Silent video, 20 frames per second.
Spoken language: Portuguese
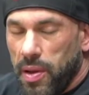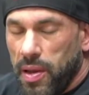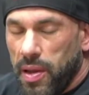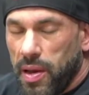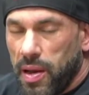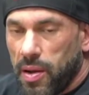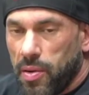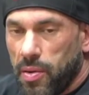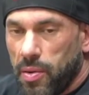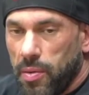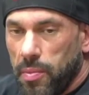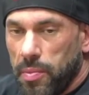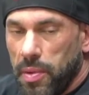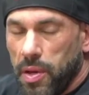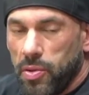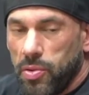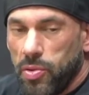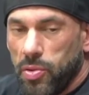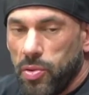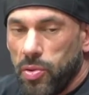era
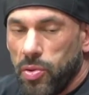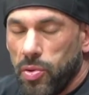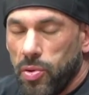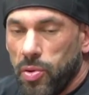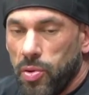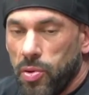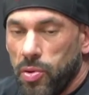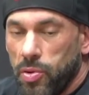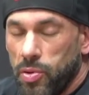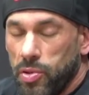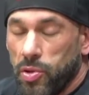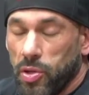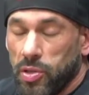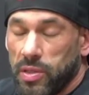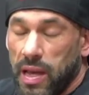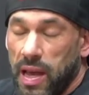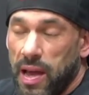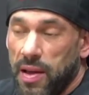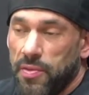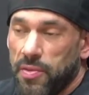amigo do Luiz
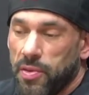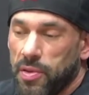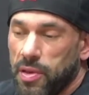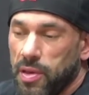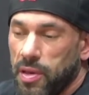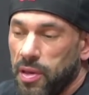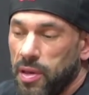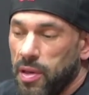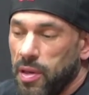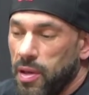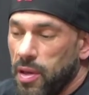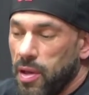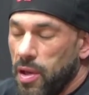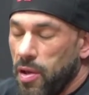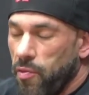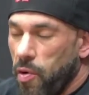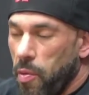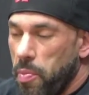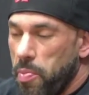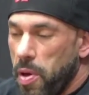Otávio, que
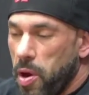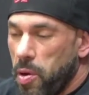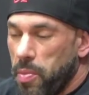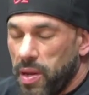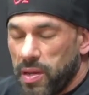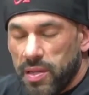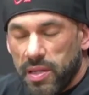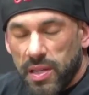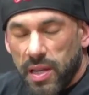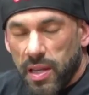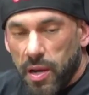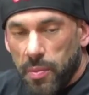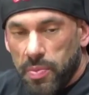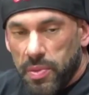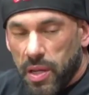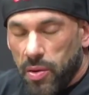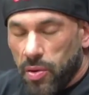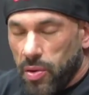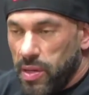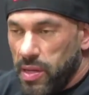foi o primeiro brasileiro a
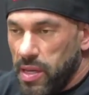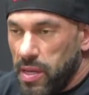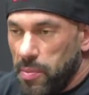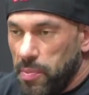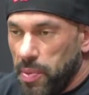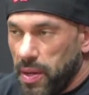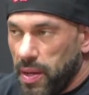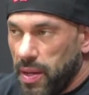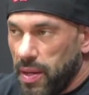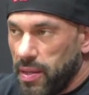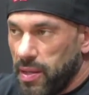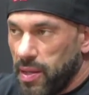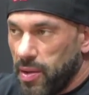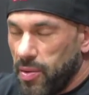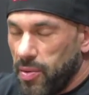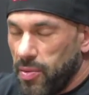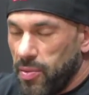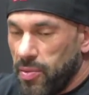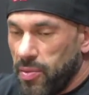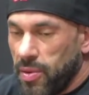pisar no Olímpia, né?
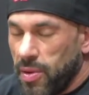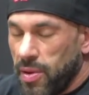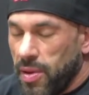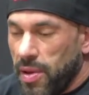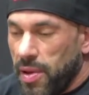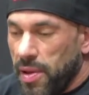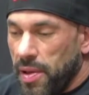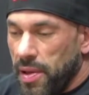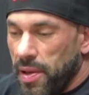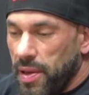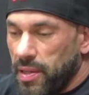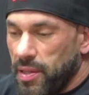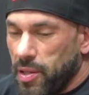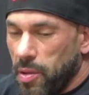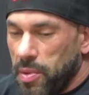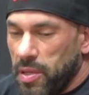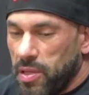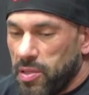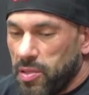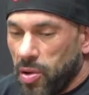Então gente tem
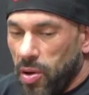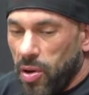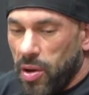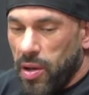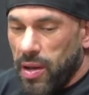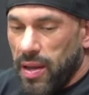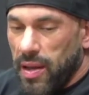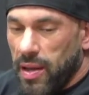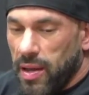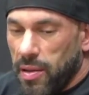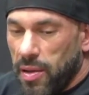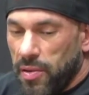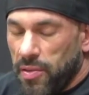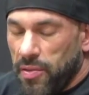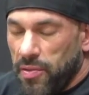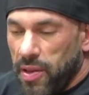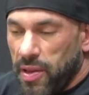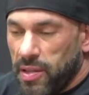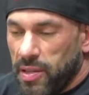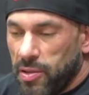uma história e uma
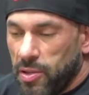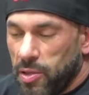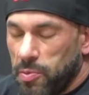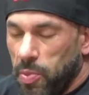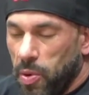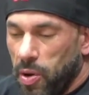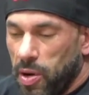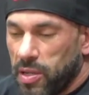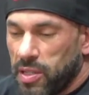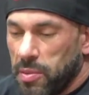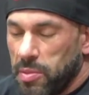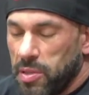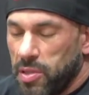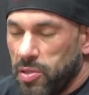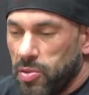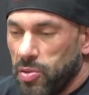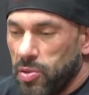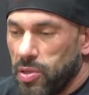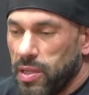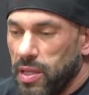vivência no esporte
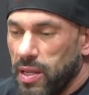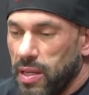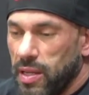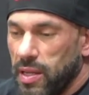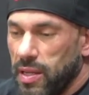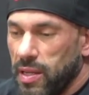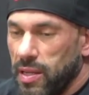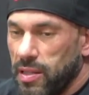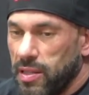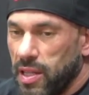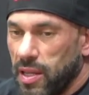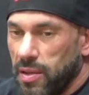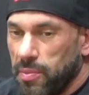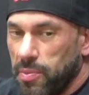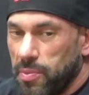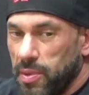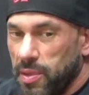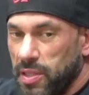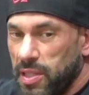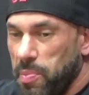absurda, né? E
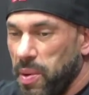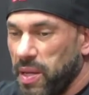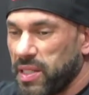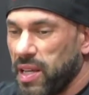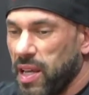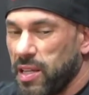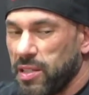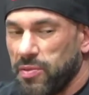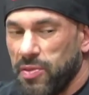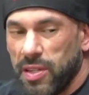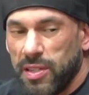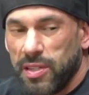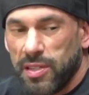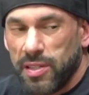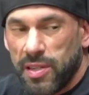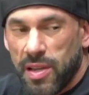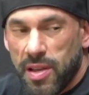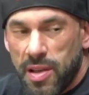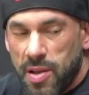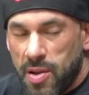você, passar, às
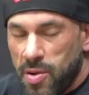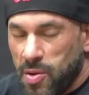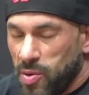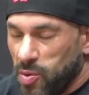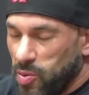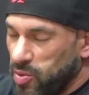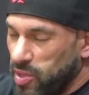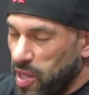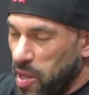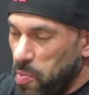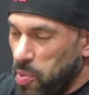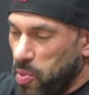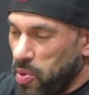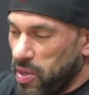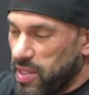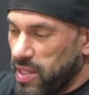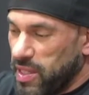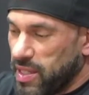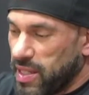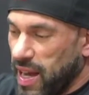vezes, um tempo com
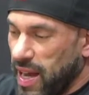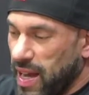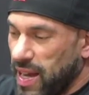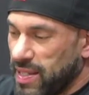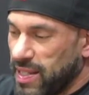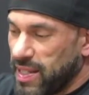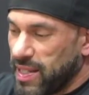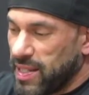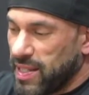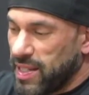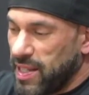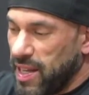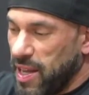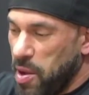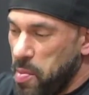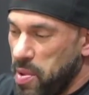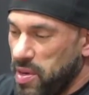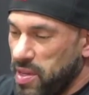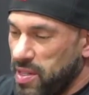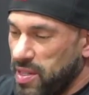esses caras, assim, é
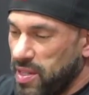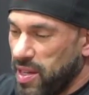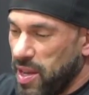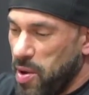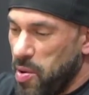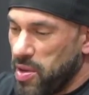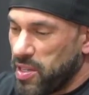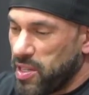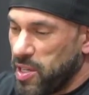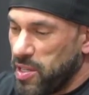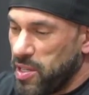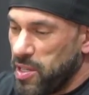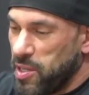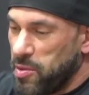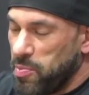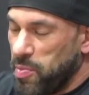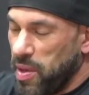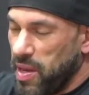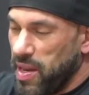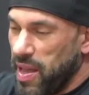uma lição, assim, de
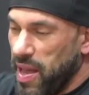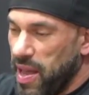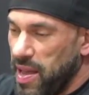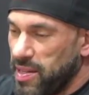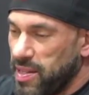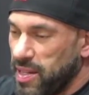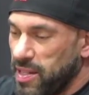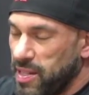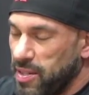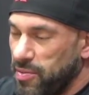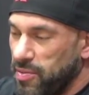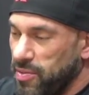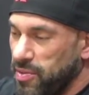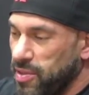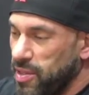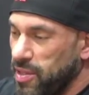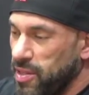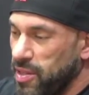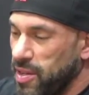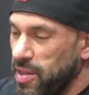experiência, de,
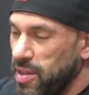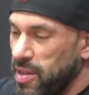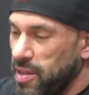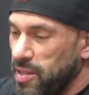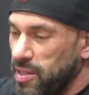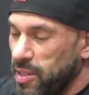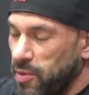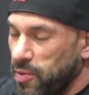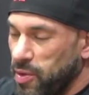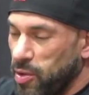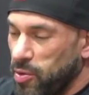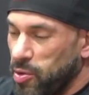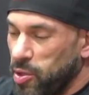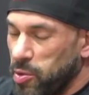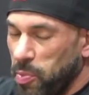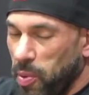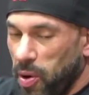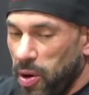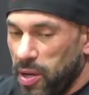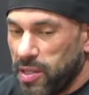de, de vida do
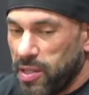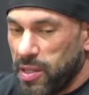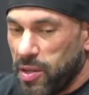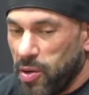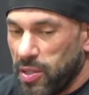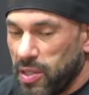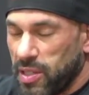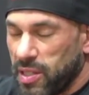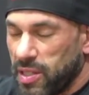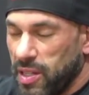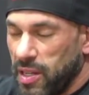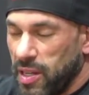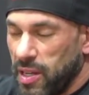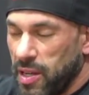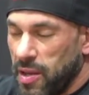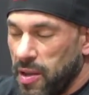esporte, coisas que,